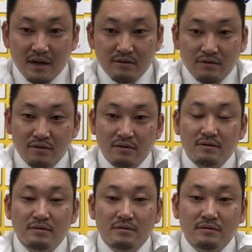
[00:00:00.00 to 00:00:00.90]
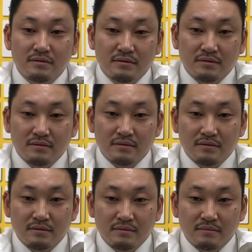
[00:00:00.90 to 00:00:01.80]
あの、う
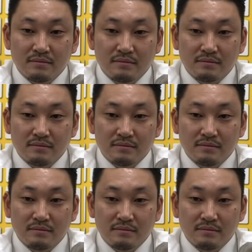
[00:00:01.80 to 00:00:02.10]
ん。